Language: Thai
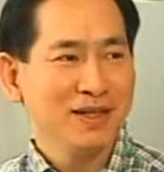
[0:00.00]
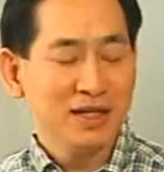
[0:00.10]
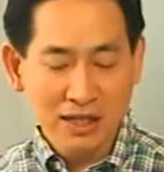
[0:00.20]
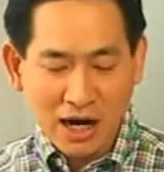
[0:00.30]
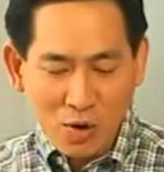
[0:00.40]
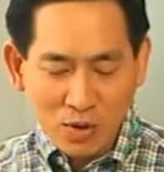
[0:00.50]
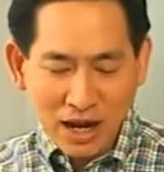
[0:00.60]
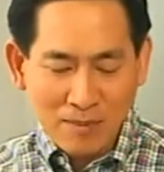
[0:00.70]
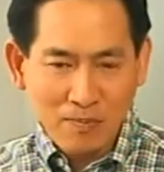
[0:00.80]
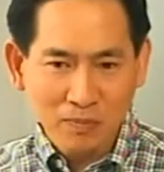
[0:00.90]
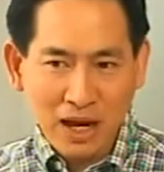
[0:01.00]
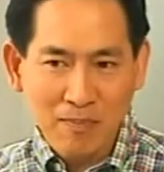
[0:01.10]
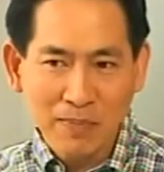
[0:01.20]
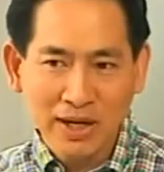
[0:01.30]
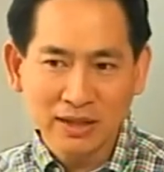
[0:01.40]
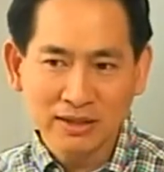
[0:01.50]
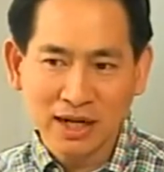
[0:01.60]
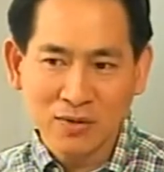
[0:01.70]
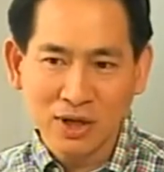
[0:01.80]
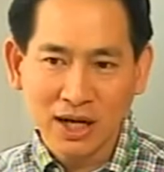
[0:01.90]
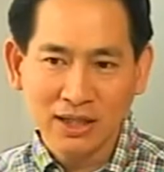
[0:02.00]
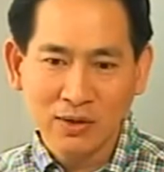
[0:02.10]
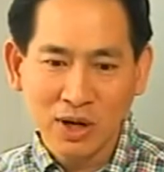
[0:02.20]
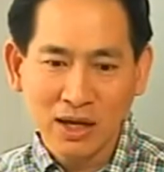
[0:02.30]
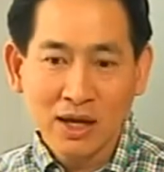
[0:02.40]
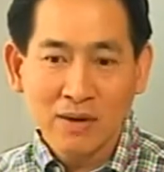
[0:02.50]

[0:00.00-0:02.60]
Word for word: คือเขาทำเป็นลักษณะของการที่ว่า